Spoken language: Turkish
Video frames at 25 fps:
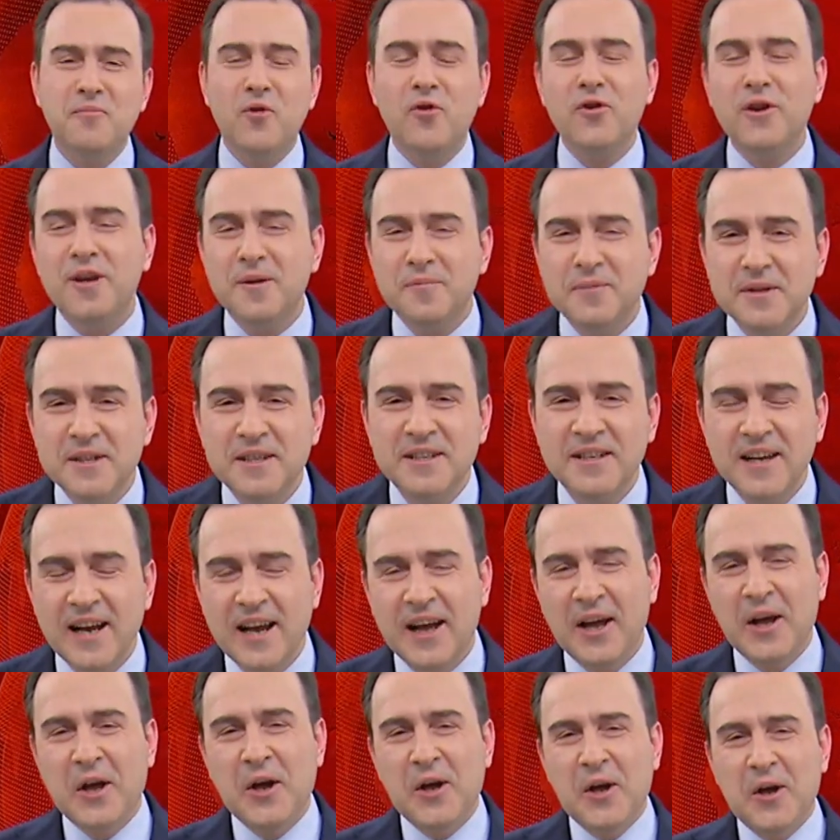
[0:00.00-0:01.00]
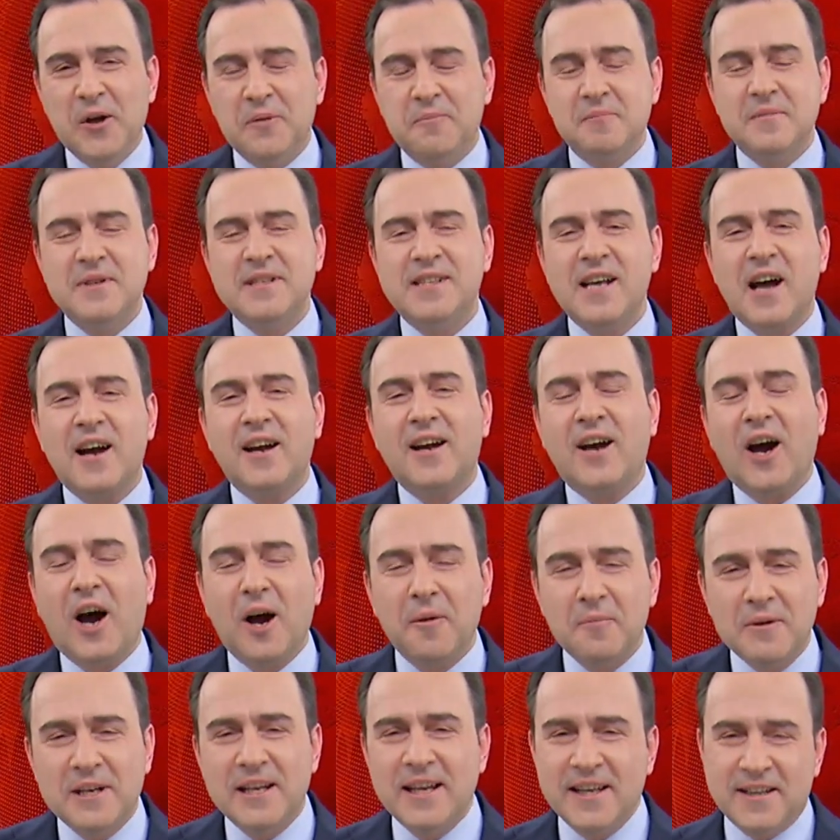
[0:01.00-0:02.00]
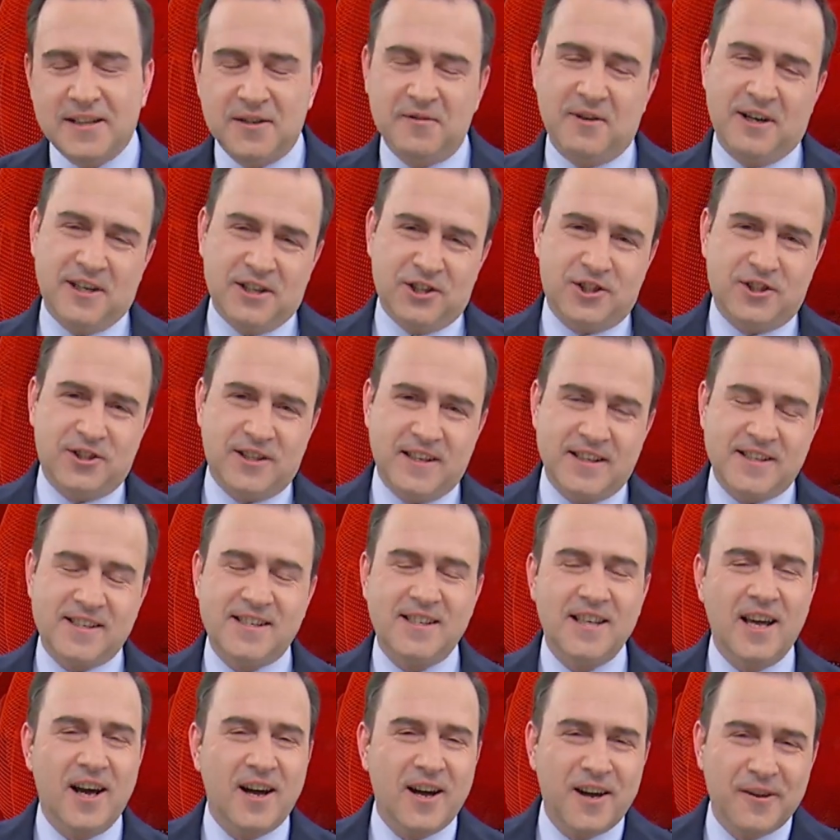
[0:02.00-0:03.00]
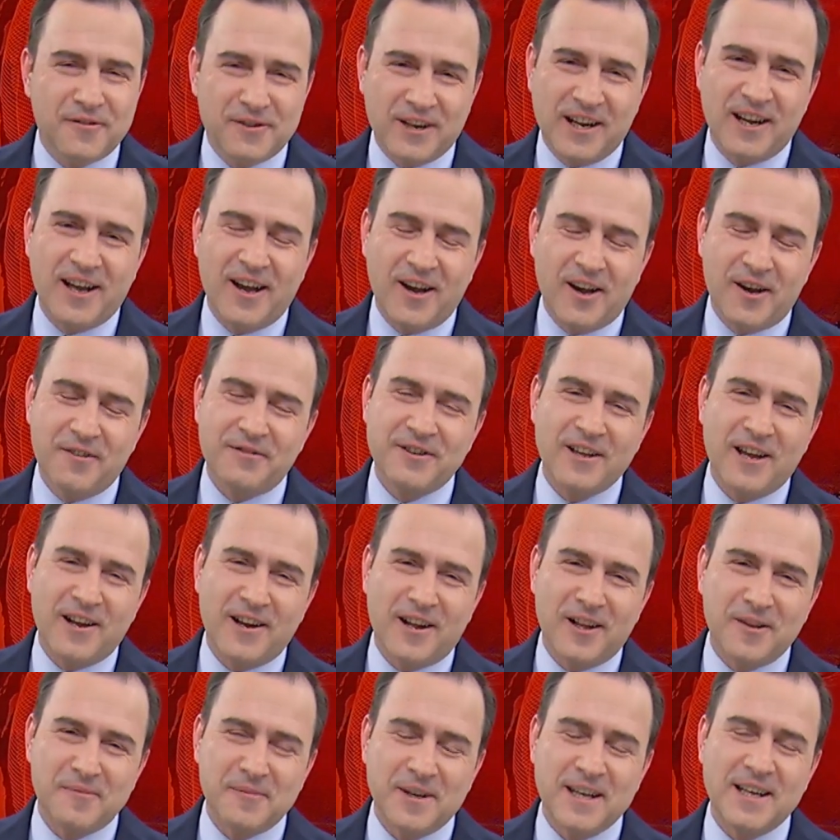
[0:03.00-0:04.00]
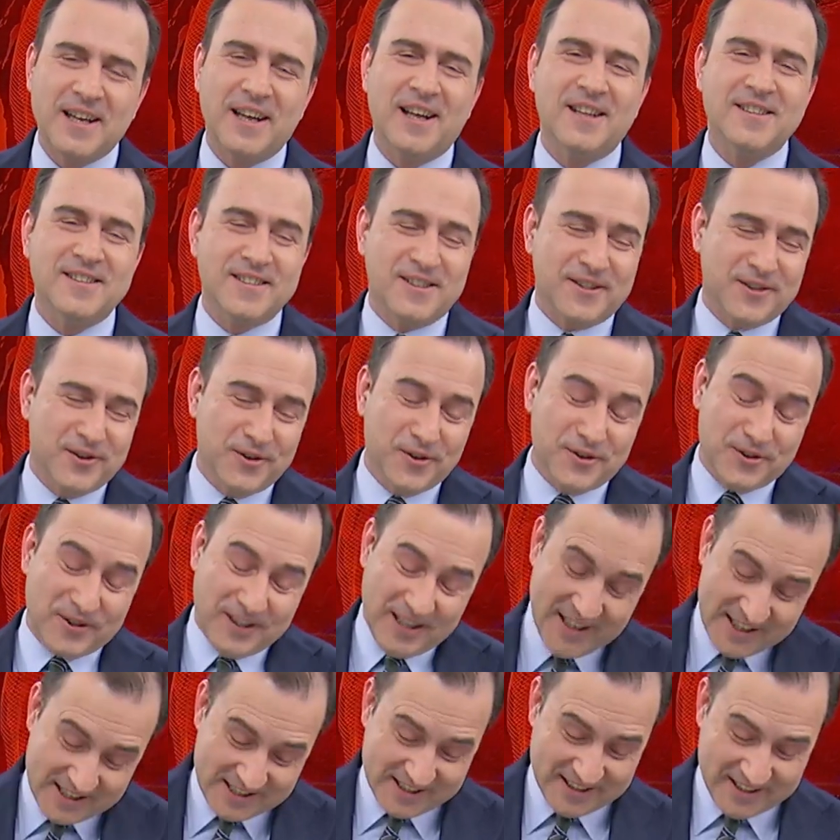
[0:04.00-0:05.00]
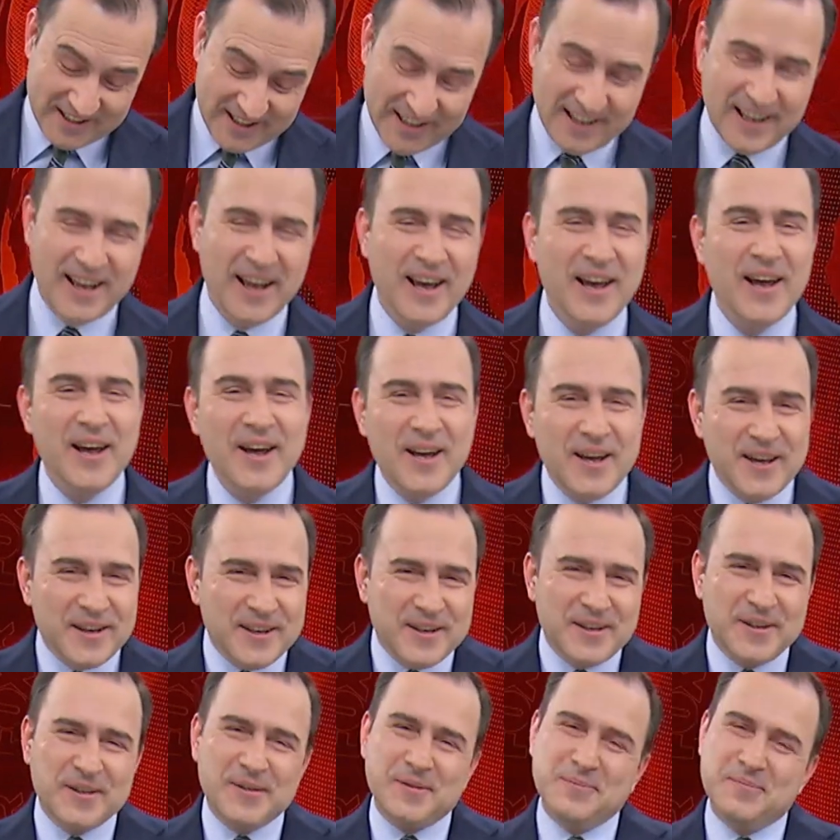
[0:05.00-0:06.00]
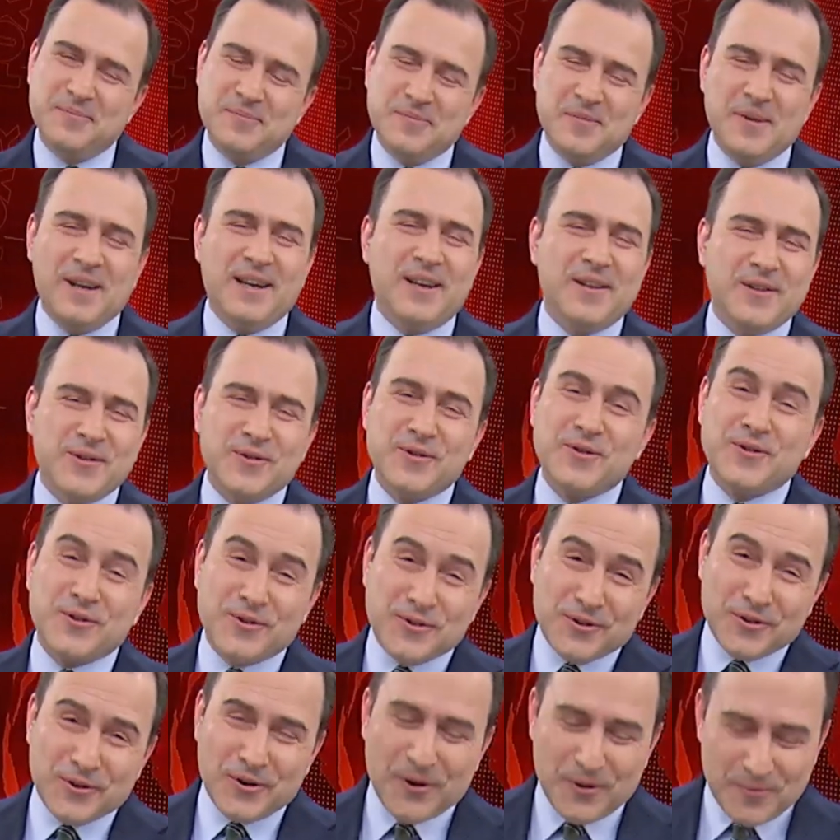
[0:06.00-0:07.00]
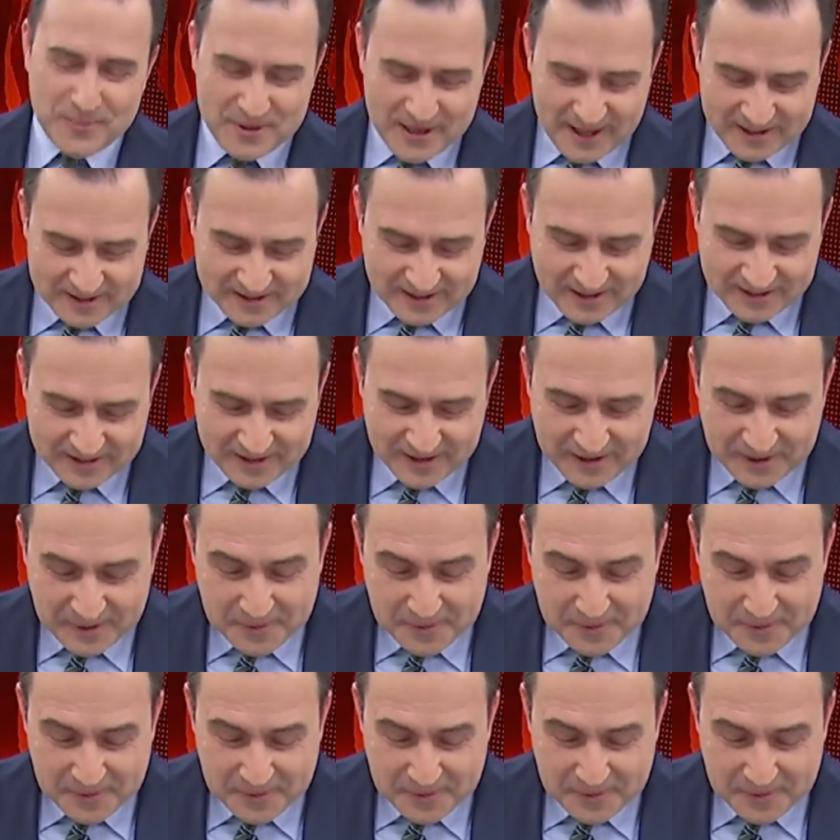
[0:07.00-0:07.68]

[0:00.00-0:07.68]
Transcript: böyle bir mizah kabiliyeti var işte. Siyah havraya havyar almaya geldik diyor teyze de. Susturuyor bir yandan.